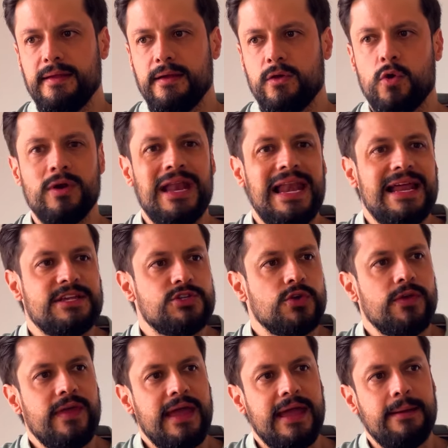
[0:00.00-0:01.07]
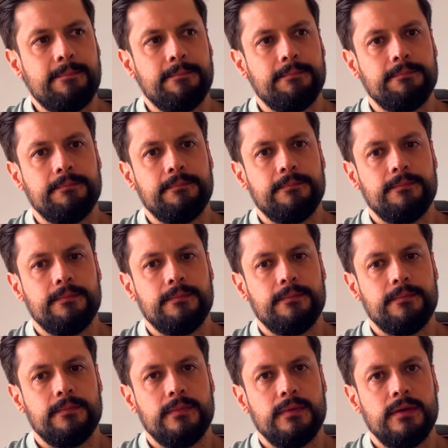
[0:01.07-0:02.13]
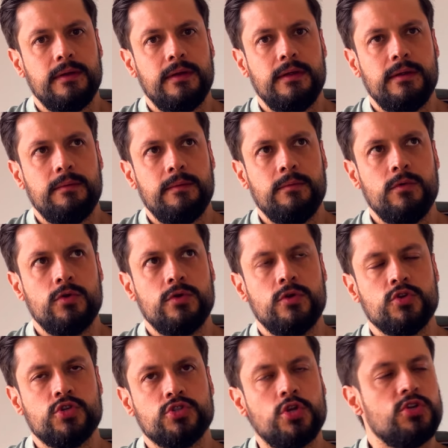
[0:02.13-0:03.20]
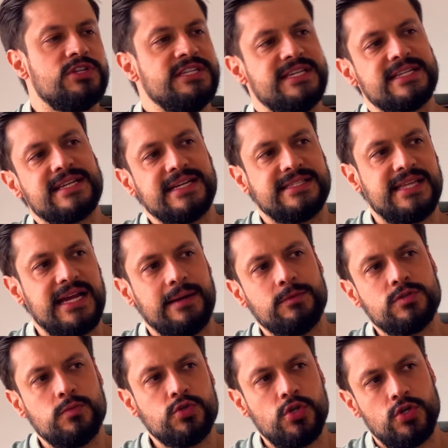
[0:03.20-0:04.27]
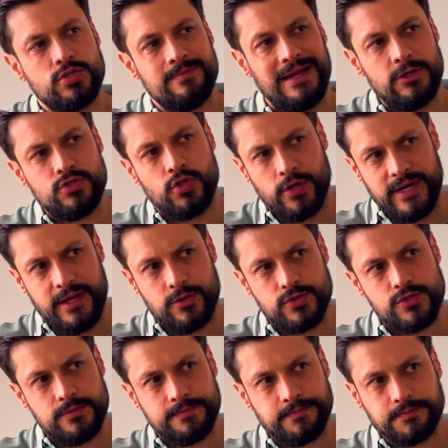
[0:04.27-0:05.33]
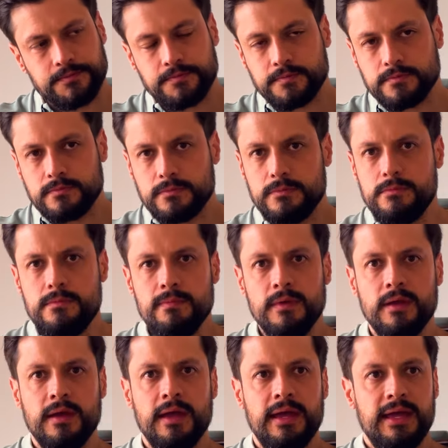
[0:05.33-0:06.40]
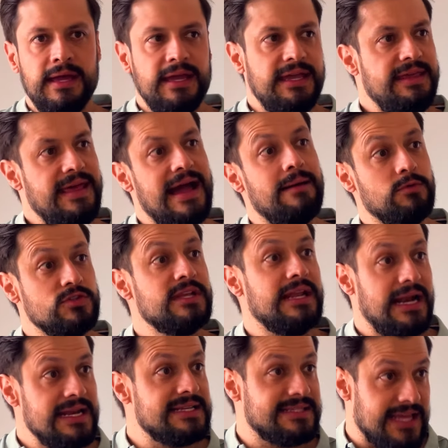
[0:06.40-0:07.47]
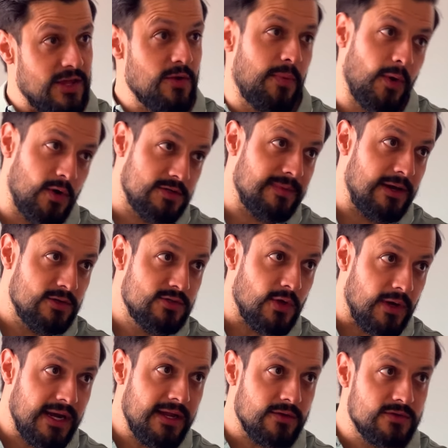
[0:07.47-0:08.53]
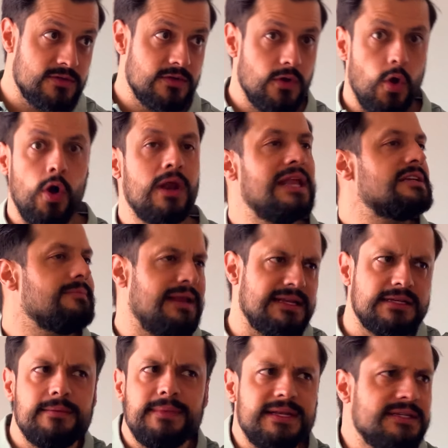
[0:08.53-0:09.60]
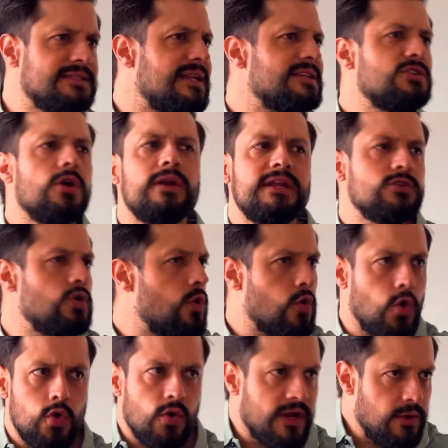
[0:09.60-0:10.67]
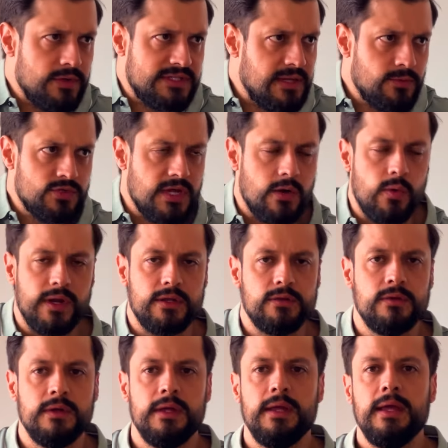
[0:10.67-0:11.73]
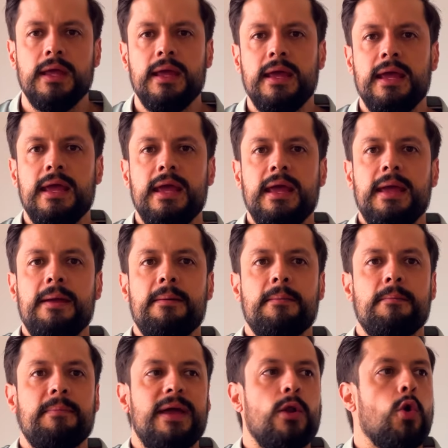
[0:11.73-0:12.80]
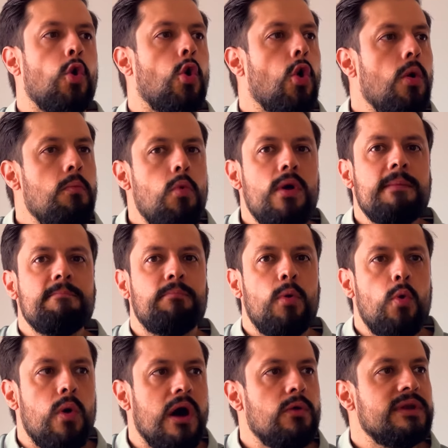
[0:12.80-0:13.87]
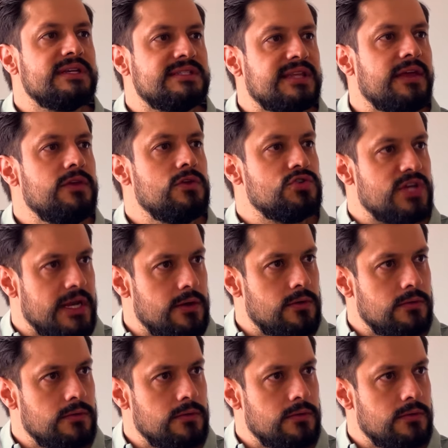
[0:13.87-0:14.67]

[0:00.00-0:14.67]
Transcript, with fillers: con el hecho de em, nosotros los hinchas castigamos mucho los malos torneos y dejamos de ir al estadio por los malos torneos o las malas administraciones o con lo que no estemos de acuerdo. Pero ¿cómo empuja un estadio lleno?